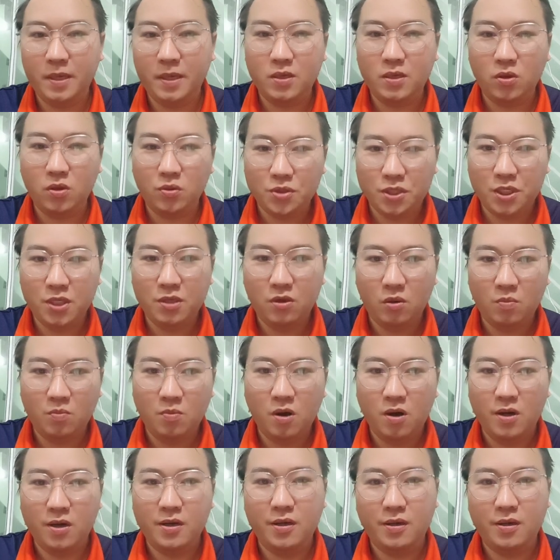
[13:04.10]
tồn gì tàu
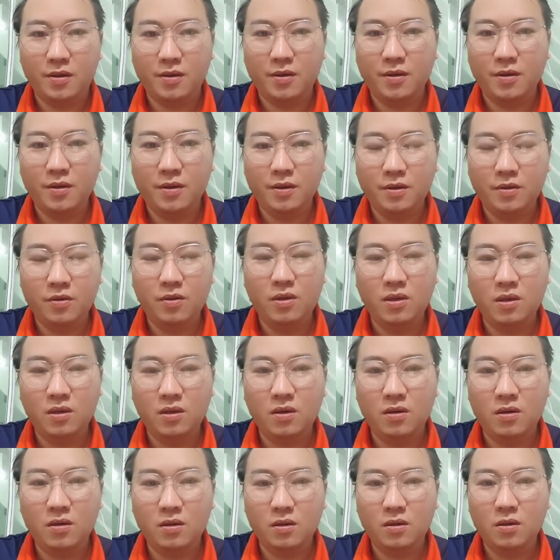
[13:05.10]
bỏ này nhỉ nhớ là
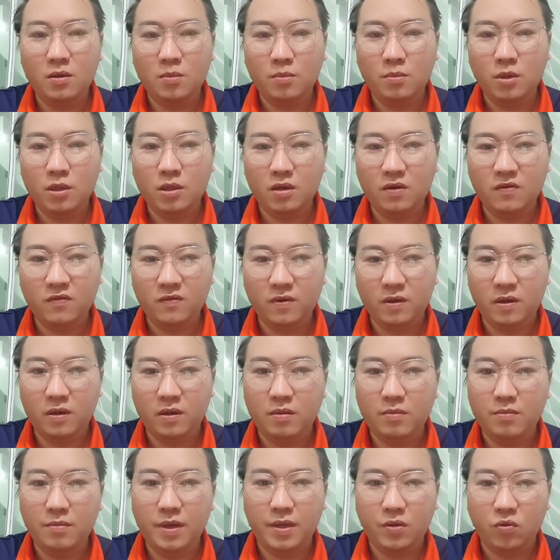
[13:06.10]
ờ, mó tờ vừa
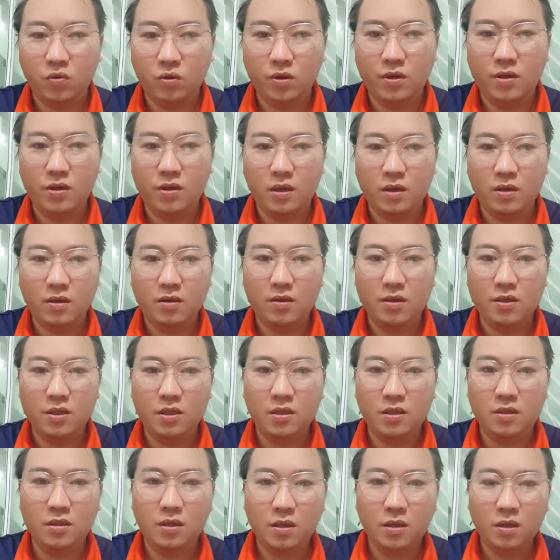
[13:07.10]
bảy gút nhỉ là
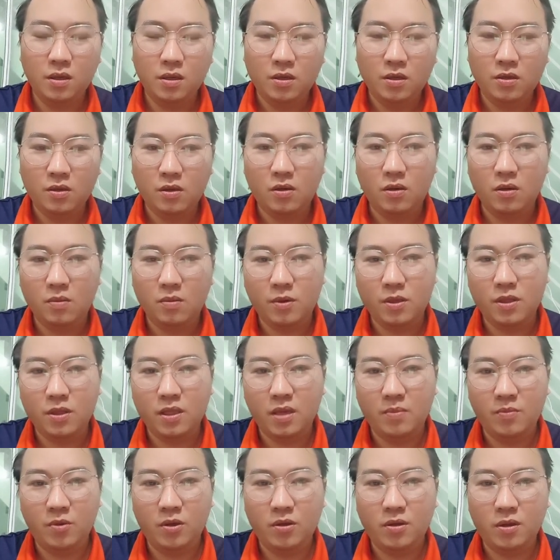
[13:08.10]
gì cho mó
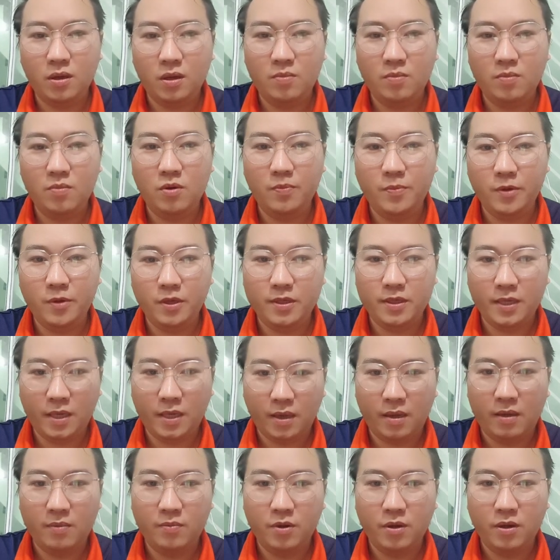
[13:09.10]
tề mó tờ mó bát
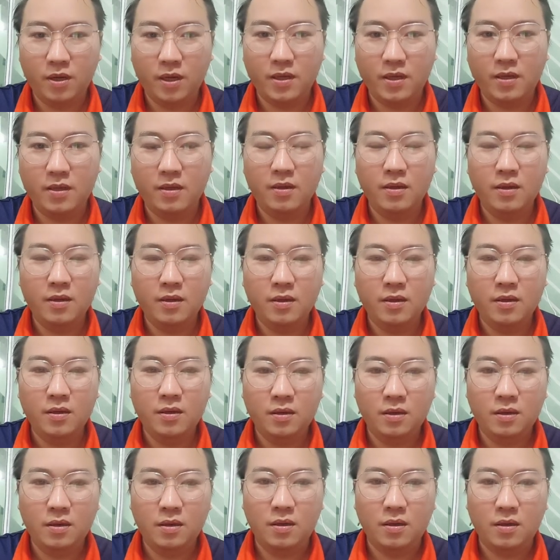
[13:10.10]
xa mó linh
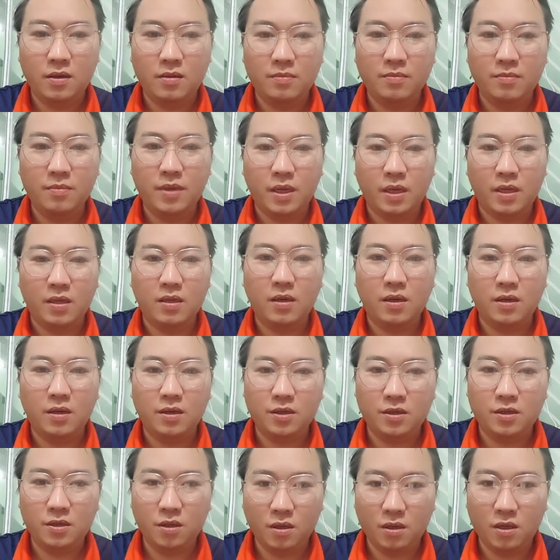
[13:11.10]
à, bệnh à,
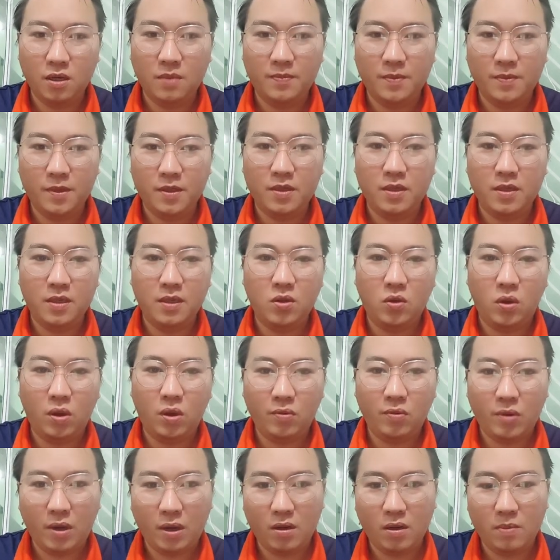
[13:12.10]
xương khớp là sự thoái
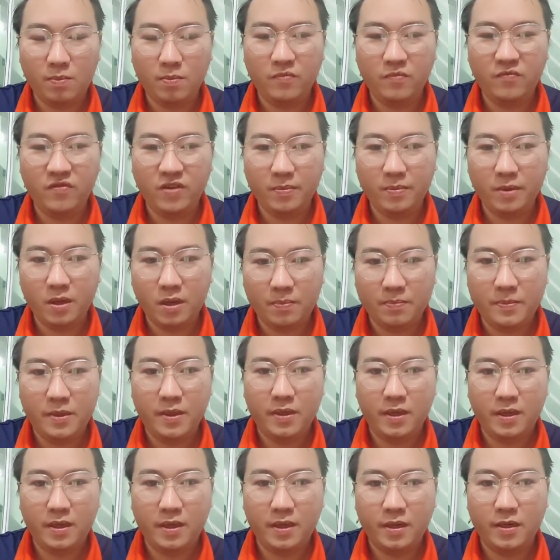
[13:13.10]
hóa khớp viêm khớp
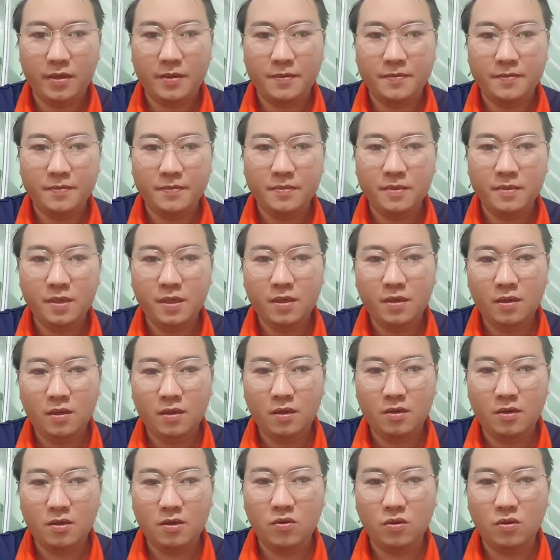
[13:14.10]
tên đó nè lo
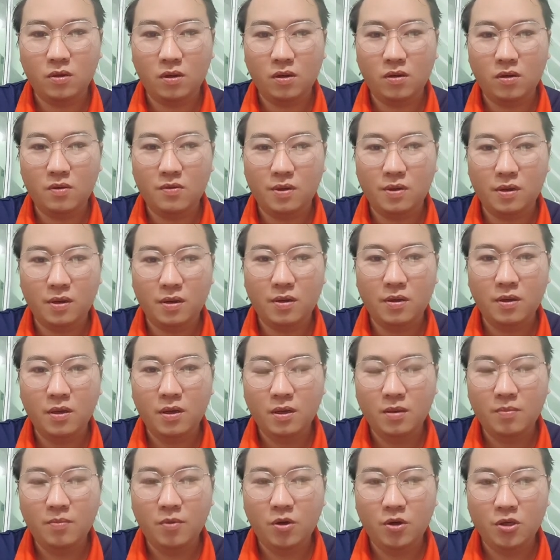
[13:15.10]
trâu cho à,
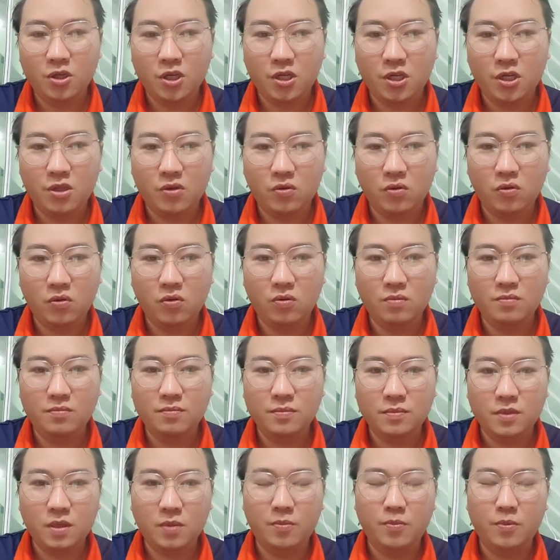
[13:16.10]
mó trẻ tú
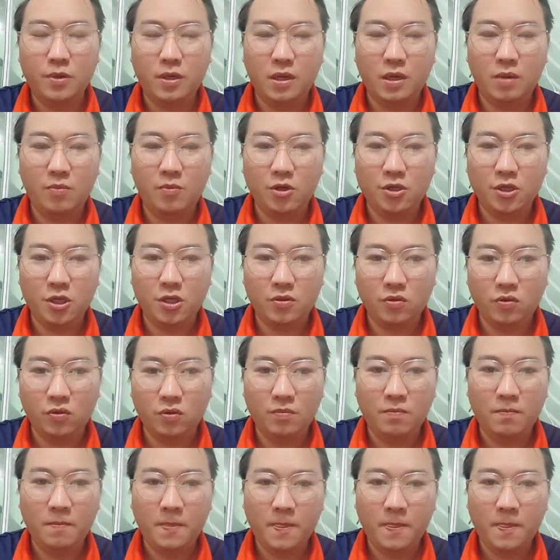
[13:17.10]
giống con này mó trẻ tú